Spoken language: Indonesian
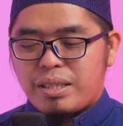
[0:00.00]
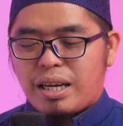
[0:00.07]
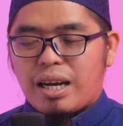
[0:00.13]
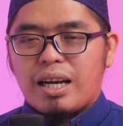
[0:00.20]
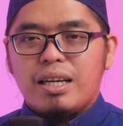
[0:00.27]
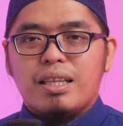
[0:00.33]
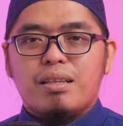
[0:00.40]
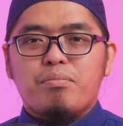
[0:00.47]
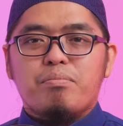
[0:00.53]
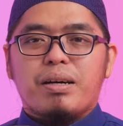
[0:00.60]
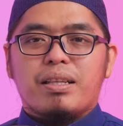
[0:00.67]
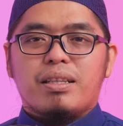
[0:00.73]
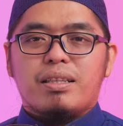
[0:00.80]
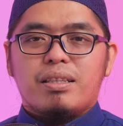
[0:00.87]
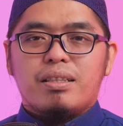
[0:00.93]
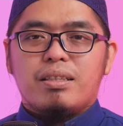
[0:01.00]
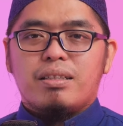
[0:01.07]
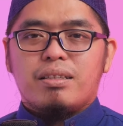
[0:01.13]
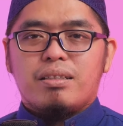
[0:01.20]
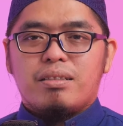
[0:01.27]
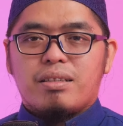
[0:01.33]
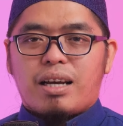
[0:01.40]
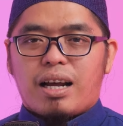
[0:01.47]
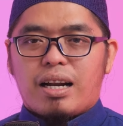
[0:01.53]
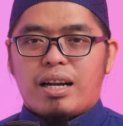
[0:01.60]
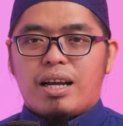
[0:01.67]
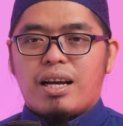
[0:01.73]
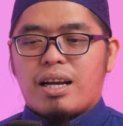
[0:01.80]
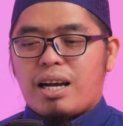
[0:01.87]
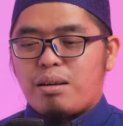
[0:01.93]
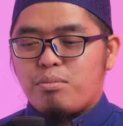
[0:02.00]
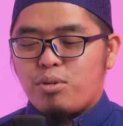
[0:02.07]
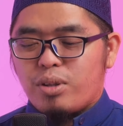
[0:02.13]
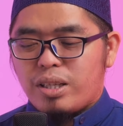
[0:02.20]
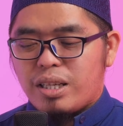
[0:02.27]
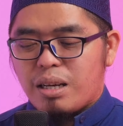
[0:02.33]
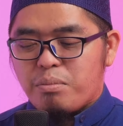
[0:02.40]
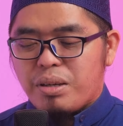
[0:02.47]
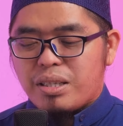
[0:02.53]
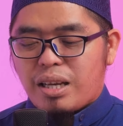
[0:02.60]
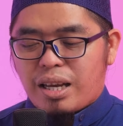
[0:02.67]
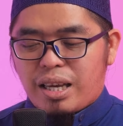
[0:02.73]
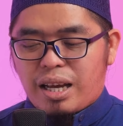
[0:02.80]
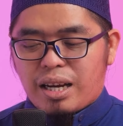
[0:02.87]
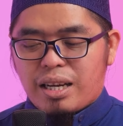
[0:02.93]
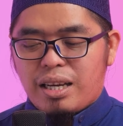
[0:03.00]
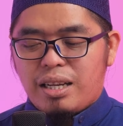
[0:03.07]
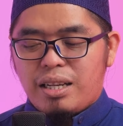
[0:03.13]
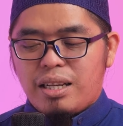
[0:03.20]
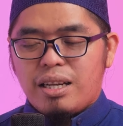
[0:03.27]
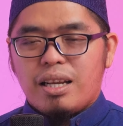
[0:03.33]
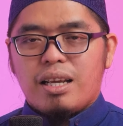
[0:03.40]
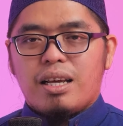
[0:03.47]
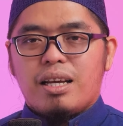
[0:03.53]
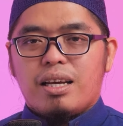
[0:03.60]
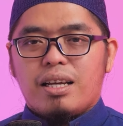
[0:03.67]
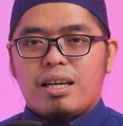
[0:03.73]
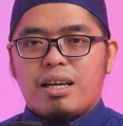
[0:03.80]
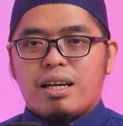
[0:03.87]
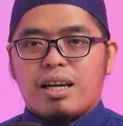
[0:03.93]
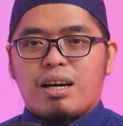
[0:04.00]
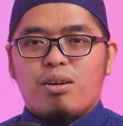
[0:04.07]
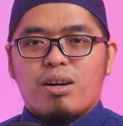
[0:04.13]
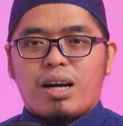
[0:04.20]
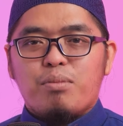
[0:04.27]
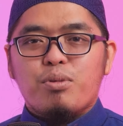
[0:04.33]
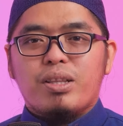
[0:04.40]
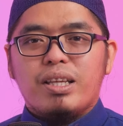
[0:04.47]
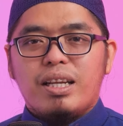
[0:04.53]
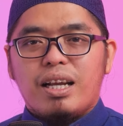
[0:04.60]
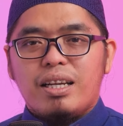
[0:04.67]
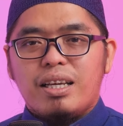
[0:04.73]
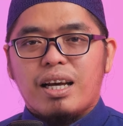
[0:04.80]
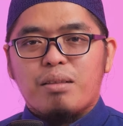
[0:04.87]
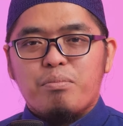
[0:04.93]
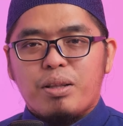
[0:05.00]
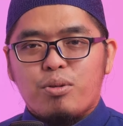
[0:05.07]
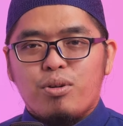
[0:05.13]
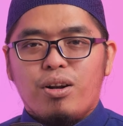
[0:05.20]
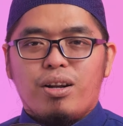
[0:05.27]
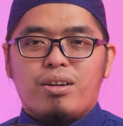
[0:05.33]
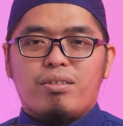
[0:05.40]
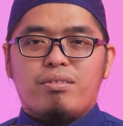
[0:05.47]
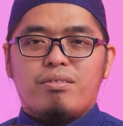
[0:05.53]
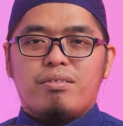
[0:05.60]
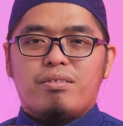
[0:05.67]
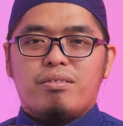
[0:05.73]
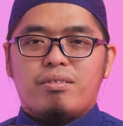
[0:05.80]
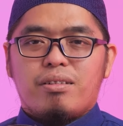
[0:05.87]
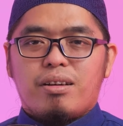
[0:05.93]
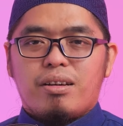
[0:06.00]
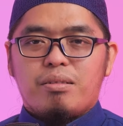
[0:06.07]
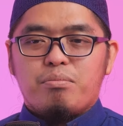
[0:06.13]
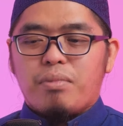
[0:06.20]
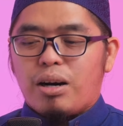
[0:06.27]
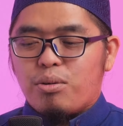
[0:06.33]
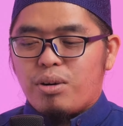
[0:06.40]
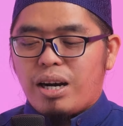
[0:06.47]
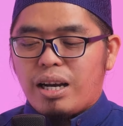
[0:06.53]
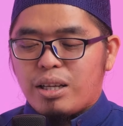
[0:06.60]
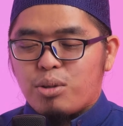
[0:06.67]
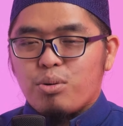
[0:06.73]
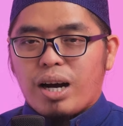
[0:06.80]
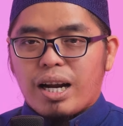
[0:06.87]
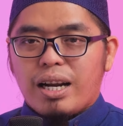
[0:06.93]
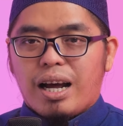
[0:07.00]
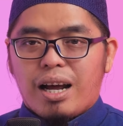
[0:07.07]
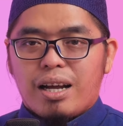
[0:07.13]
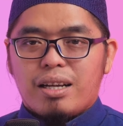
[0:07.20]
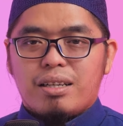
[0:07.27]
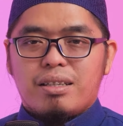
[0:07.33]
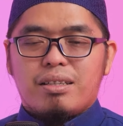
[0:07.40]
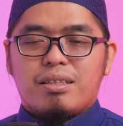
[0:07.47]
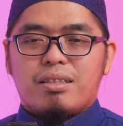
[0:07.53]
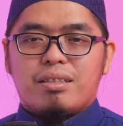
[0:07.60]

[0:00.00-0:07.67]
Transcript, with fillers: Pecahkan di tempat. Karena kamu tidak bisa yakin kalau kamu tidak lihat betul bahwa itu ada.